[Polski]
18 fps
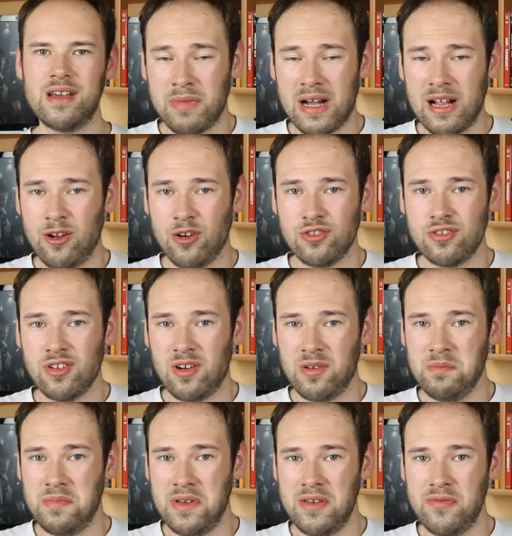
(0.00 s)
Margot
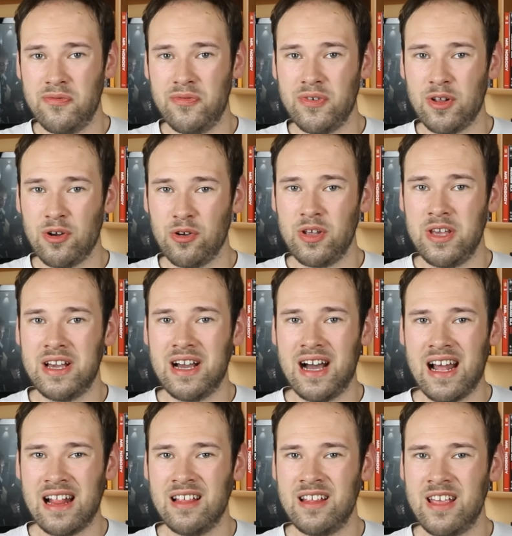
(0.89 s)
Robbie w roli
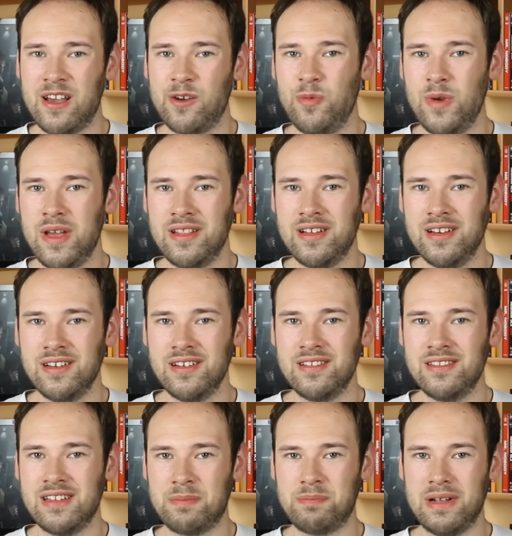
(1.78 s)
Harley Quinn
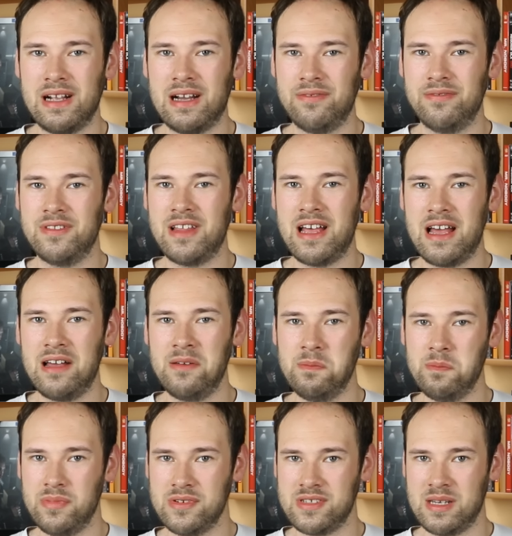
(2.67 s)
naprawdę
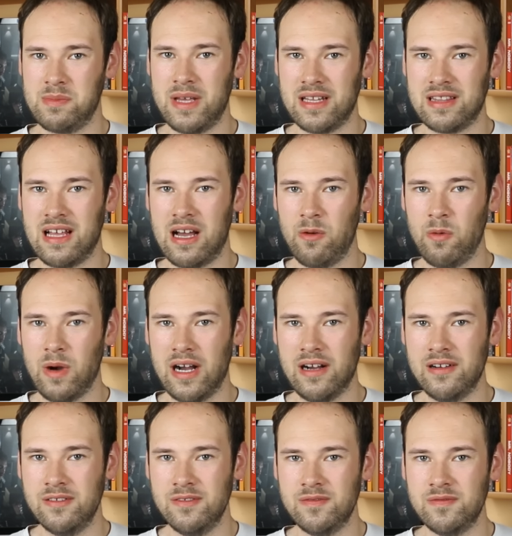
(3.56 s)

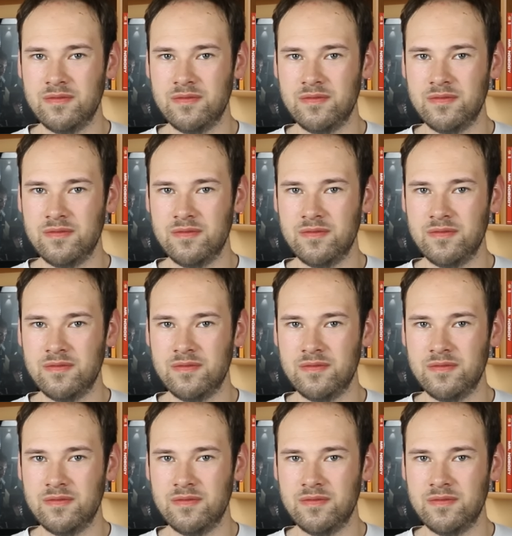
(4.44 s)
pozamiatała.